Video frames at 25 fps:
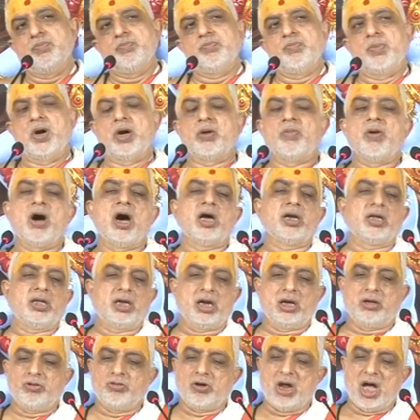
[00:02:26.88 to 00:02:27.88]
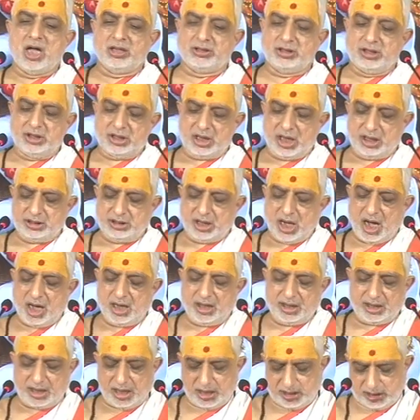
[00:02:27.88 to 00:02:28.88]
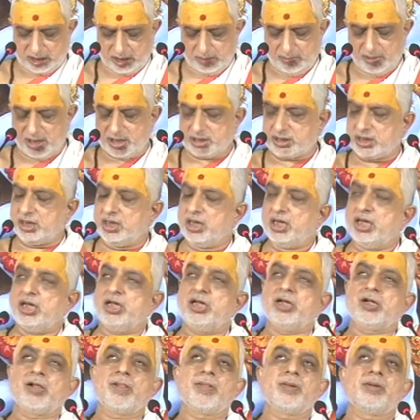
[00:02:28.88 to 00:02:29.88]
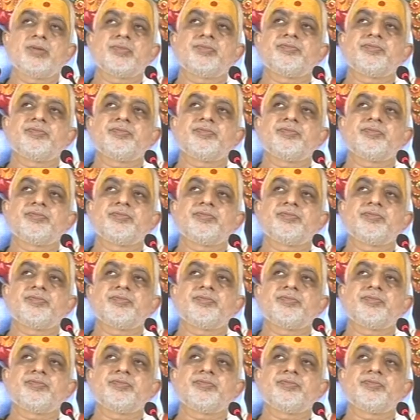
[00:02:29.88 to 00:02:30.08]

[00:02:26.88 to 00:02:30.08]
भगवान रघुनाथ जी का ध्यान करके बैठे हैं